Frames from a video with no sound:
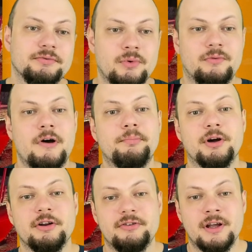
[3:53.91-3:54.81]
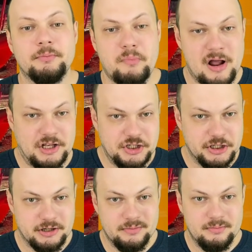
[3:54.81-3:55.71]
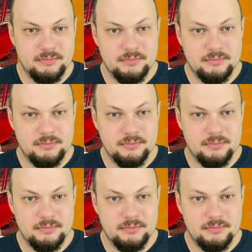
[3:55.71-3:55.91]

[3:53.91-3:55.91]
ну, вам погрозят пальчиком.